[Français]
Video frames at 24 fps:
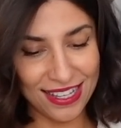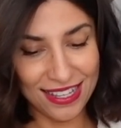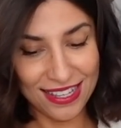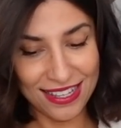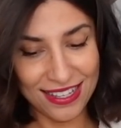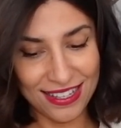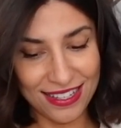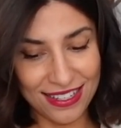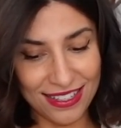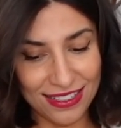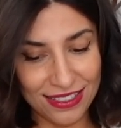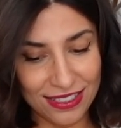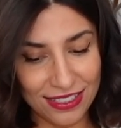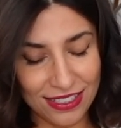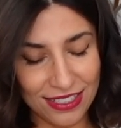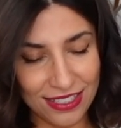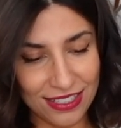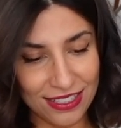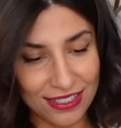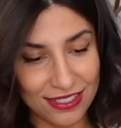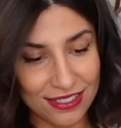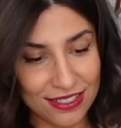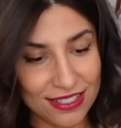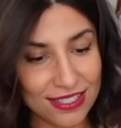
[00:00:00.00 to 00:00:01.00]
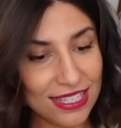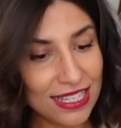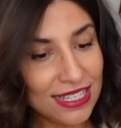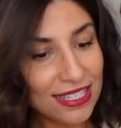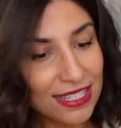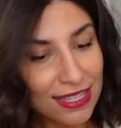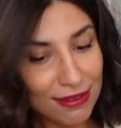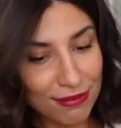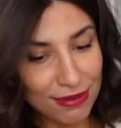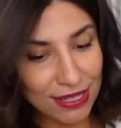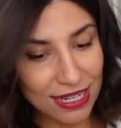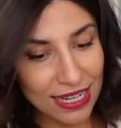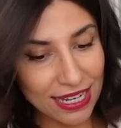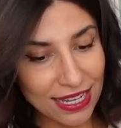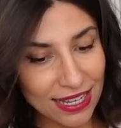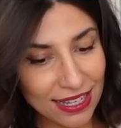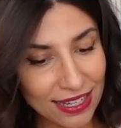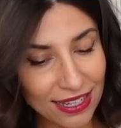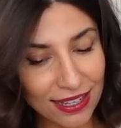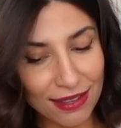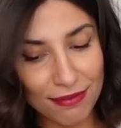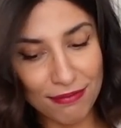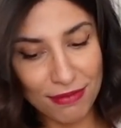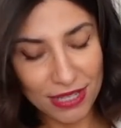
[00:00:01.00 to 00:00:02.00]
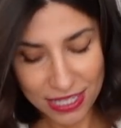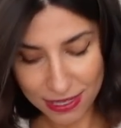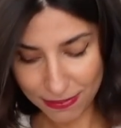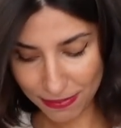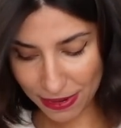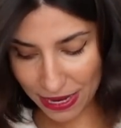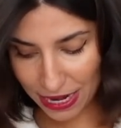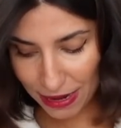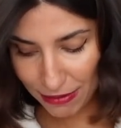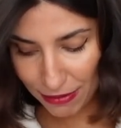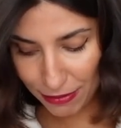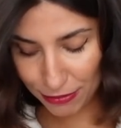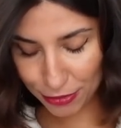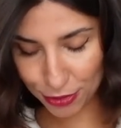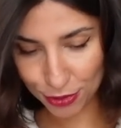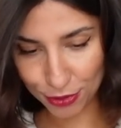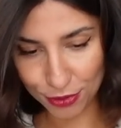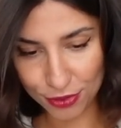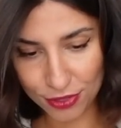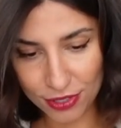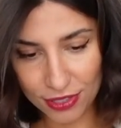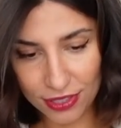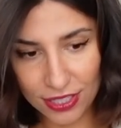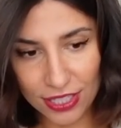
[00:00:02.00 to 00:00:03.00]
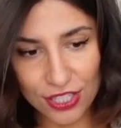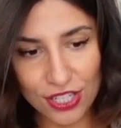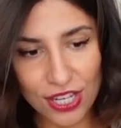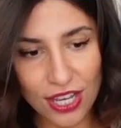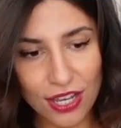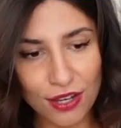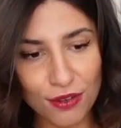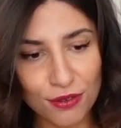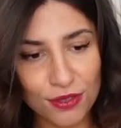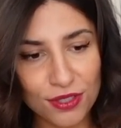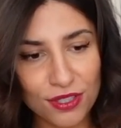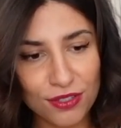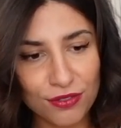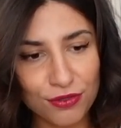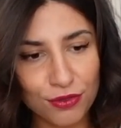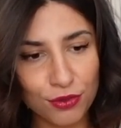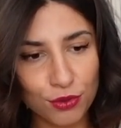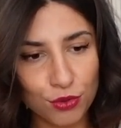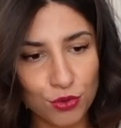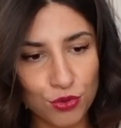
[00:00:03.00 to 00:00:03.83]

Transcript: Euh, c'est similaire, mais c'est pas la même chose. Déjà au niveau